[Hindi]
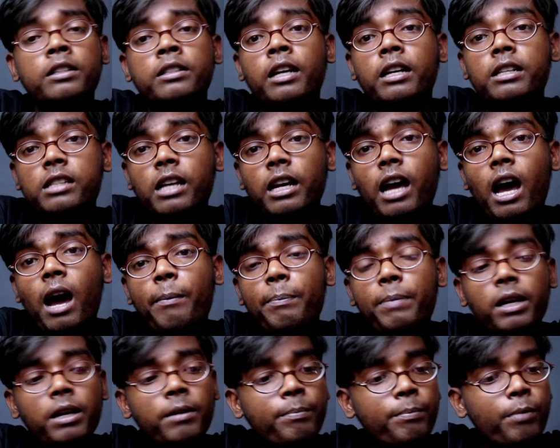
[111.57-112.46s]
जैसे
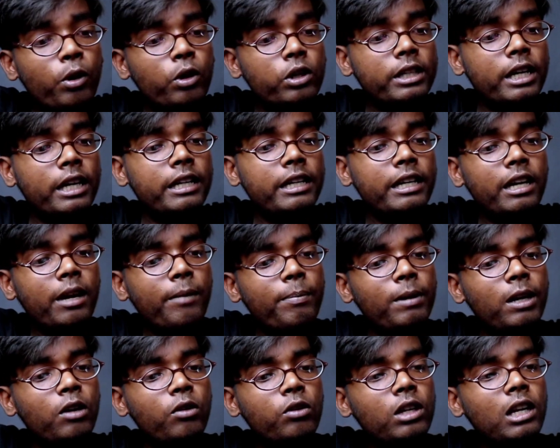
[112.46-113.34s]
आप इंपोर्ट करेंगे ये
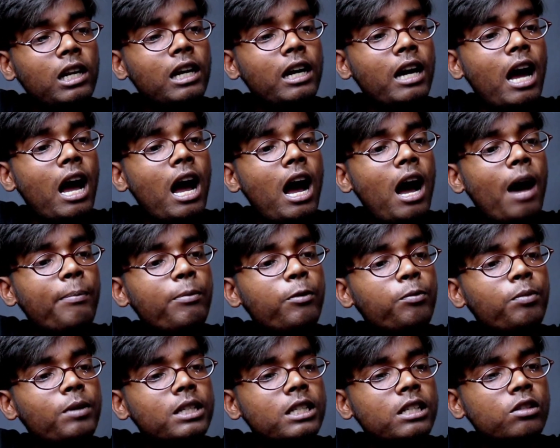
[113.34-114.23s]
प्ले होने लगा आप
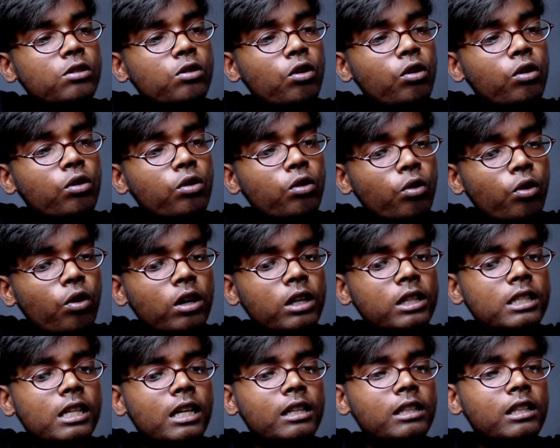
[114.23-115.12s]
ऊपर से इसको
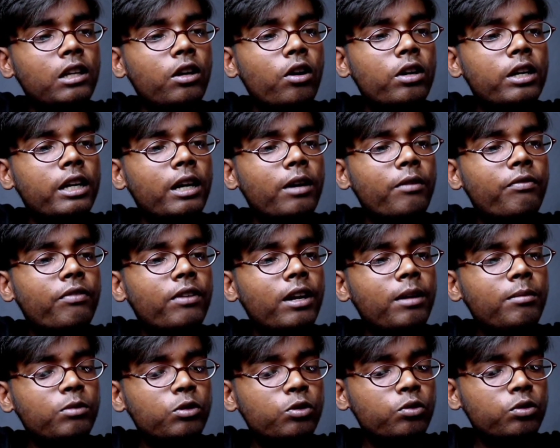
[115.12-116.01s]
रोक सकते हैं और एक
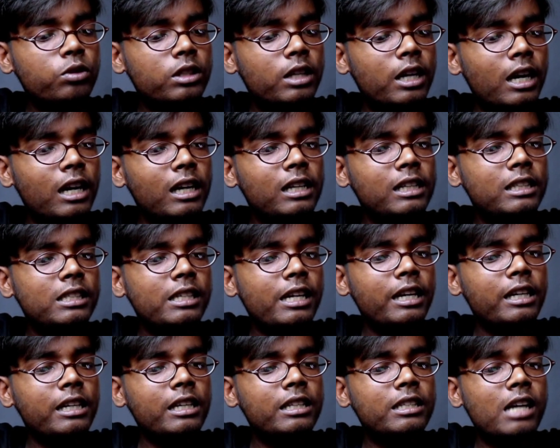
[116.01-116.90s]
फ्रेम चूज कर
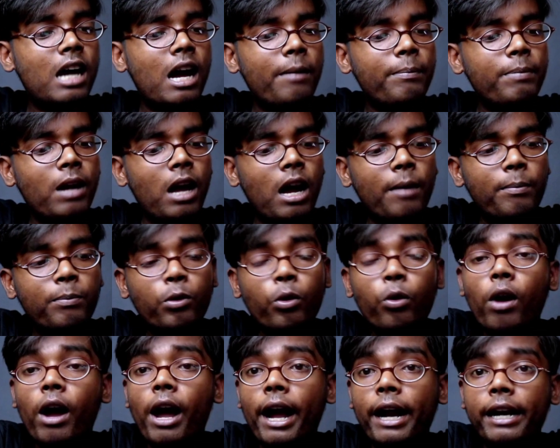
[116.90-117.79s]
लीजिए कि जहाँ पे
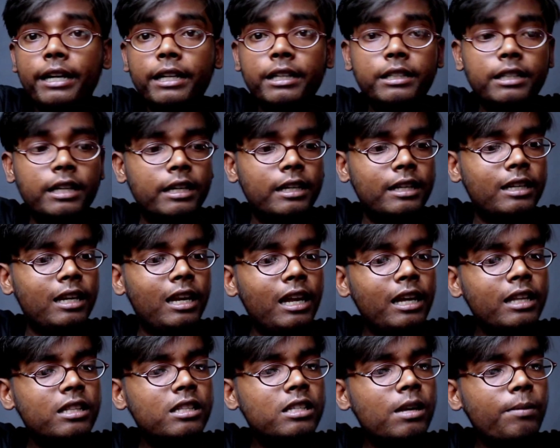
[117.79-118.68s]
आपको एडिट करना है
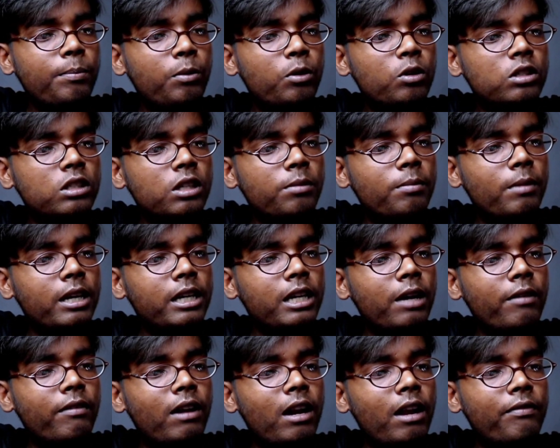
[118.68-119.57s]
लेट सपोज कि मैं
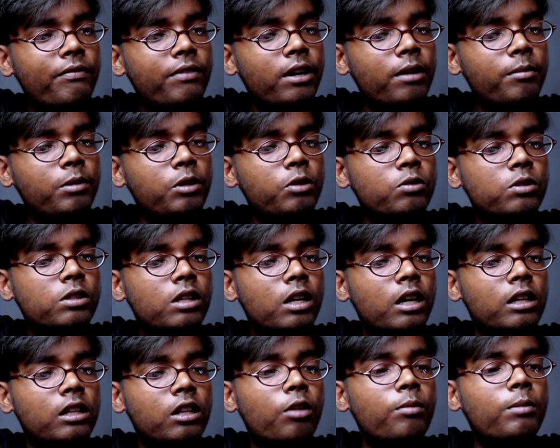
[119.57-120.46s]
ये वाला फ्रेम यूज़
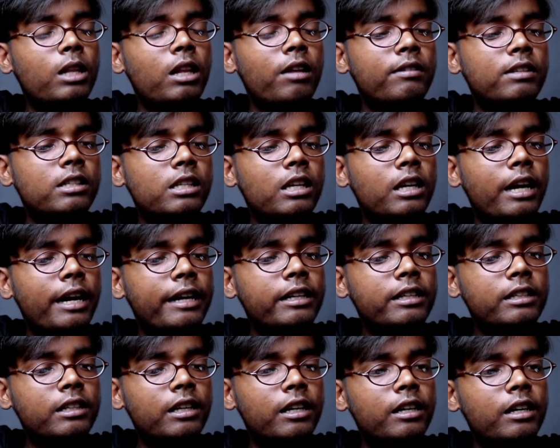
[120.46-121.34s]
करता हूँ मतलब इसे
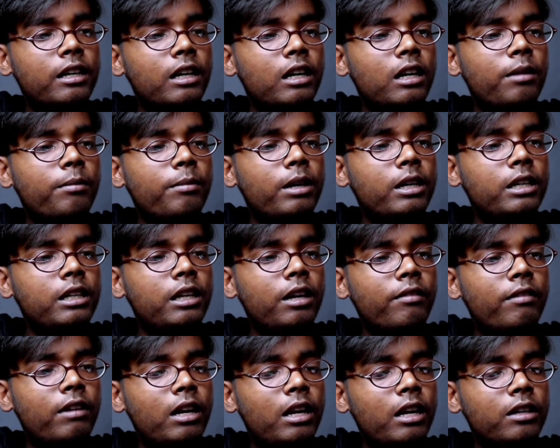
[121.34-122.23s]
एडिट करने के लिए मैं
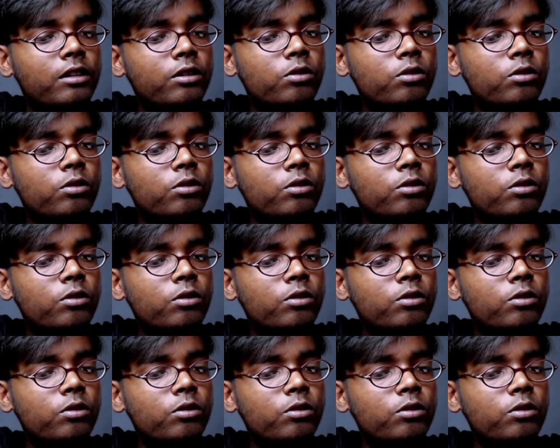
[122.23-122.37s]
ये वाला